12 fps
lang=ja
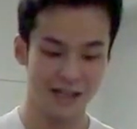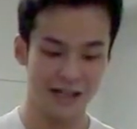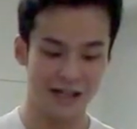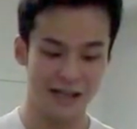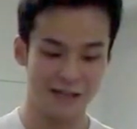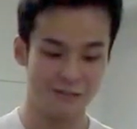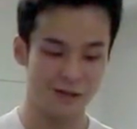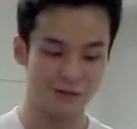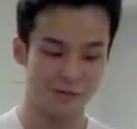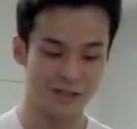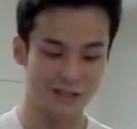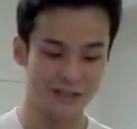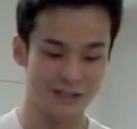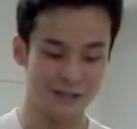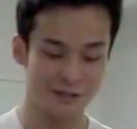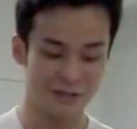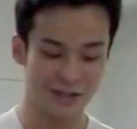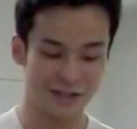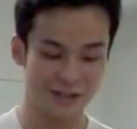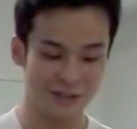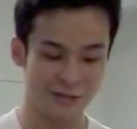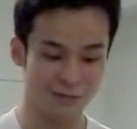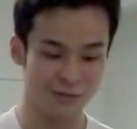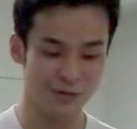はい、えー、まあ、今回紹介す
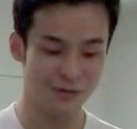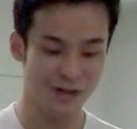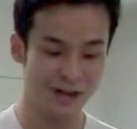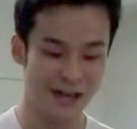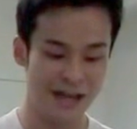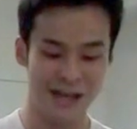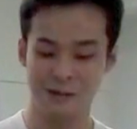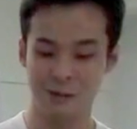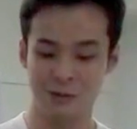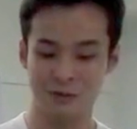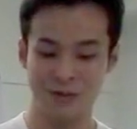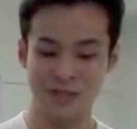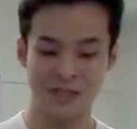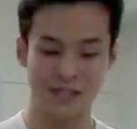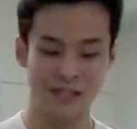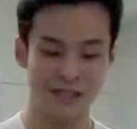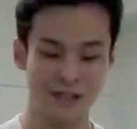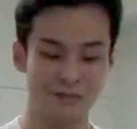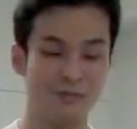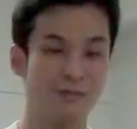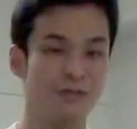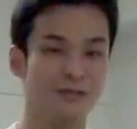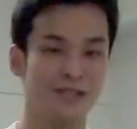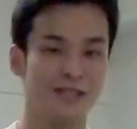る論文は、えー、Automatically
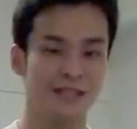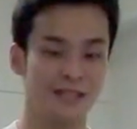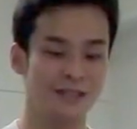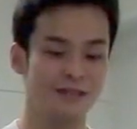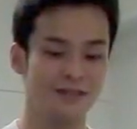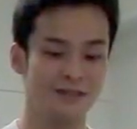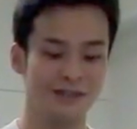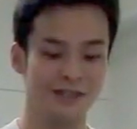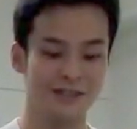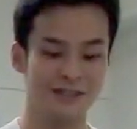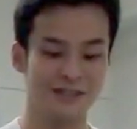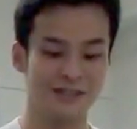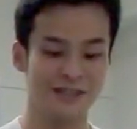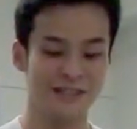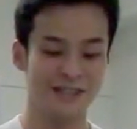Processing Tweets